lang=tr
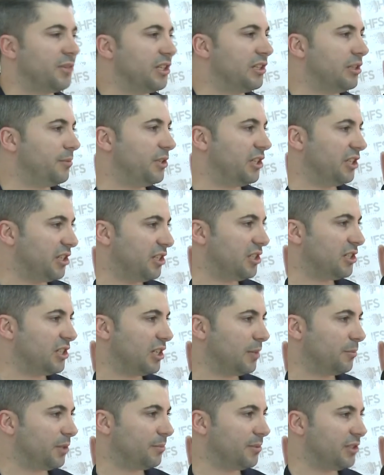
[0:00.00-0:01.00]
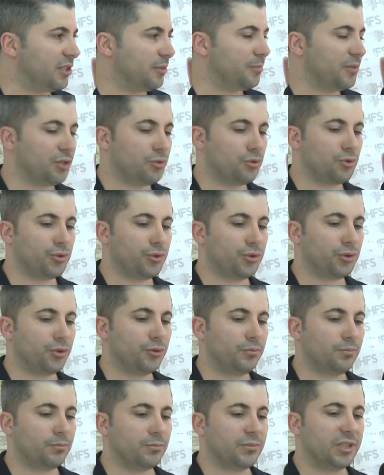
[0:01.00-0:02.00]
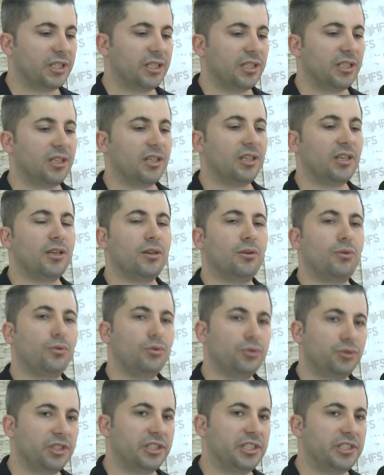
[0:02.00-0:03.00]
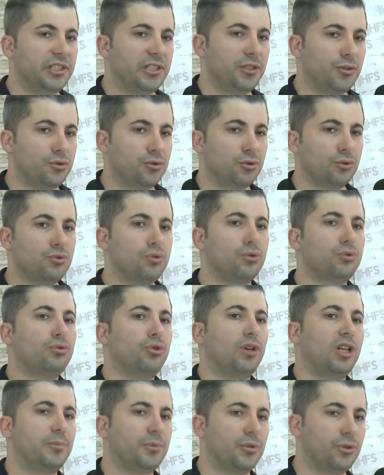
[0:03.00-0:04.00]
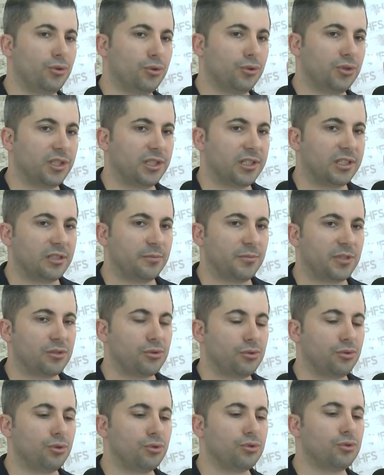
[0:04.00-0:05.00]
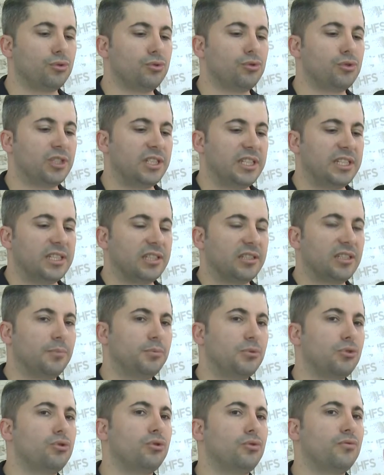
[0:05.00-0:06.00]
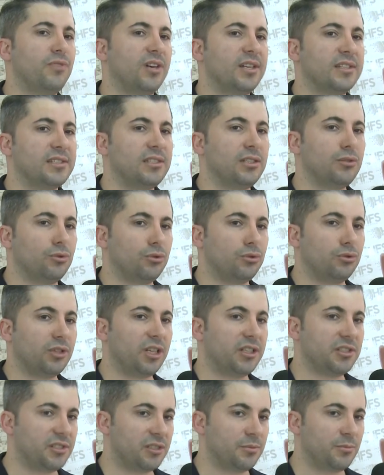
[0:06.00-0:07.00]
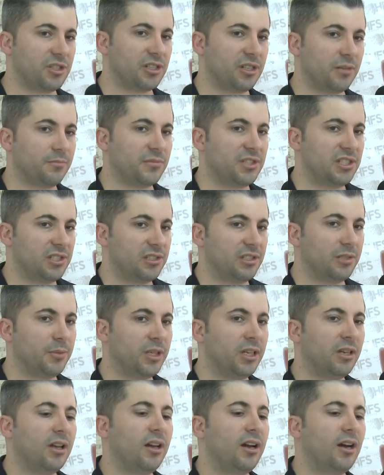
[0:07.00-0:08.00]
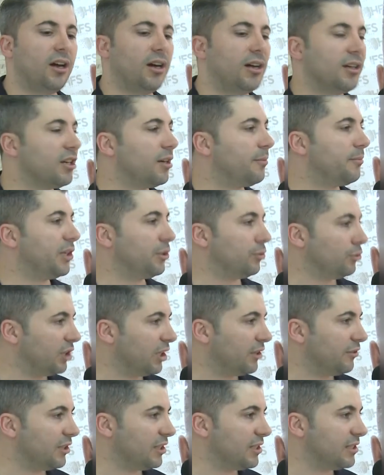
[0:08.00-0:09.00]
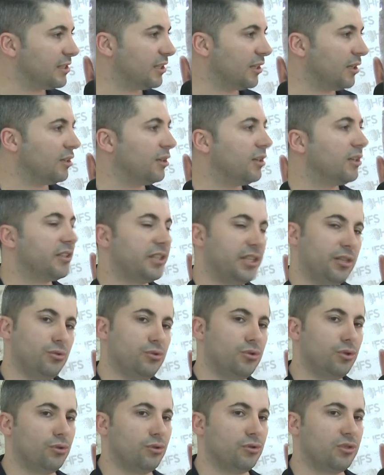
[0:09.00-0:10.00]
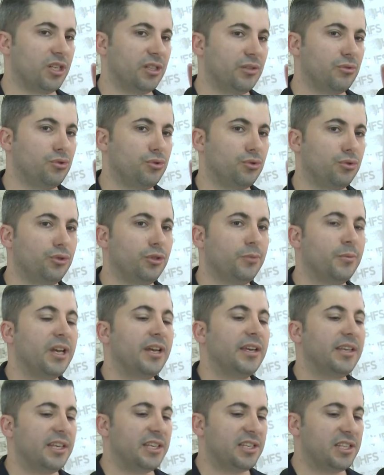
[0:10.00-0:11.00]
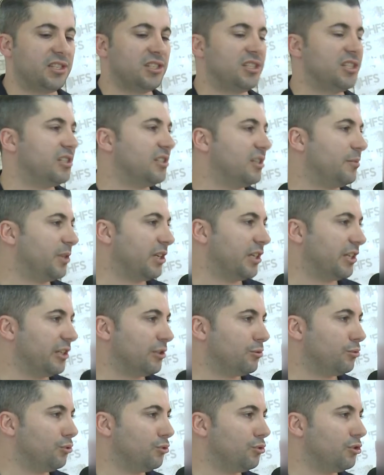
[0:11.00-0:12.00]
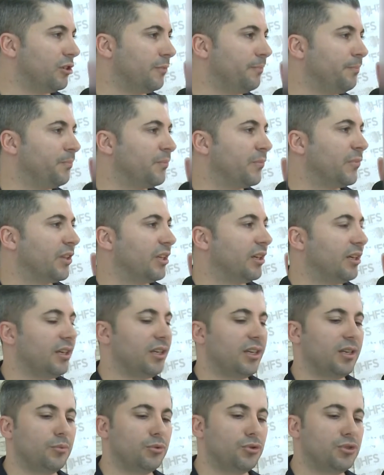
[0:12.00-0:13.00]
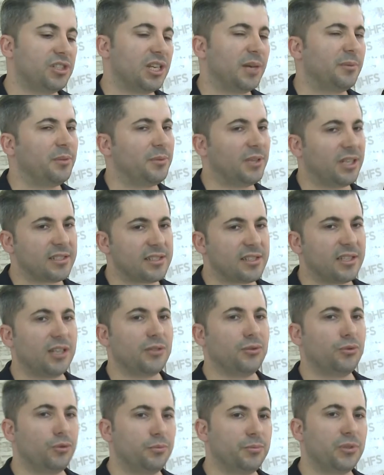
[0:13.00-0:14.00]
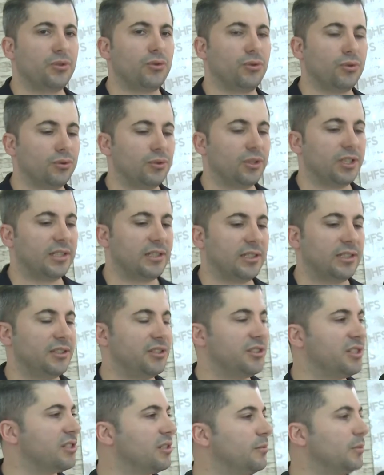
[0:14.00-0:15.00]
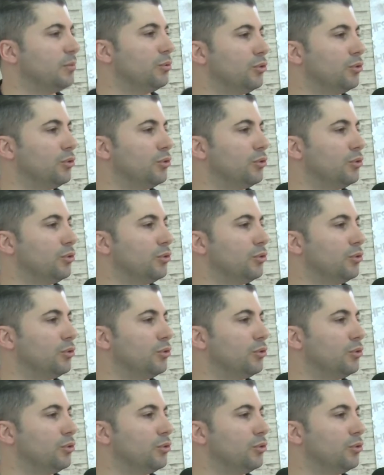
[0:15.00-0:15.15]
Bey'i de ben iki işlemle bitirmeyi düşünüyorum. E, onun da nedeni şu, çok doğal bir görüntü yakalamak istiyoruz. O yüzden ilk etapta çok fazla yoğunlaştırmayacağım işlemi. Hakan Bey onay verirse ki güzel olacağını düşünüyorum. ikinci işleme gerek duyacağım e, bu işlemde biraz daha yoğun bir görüntü elde edeceğiz. Ama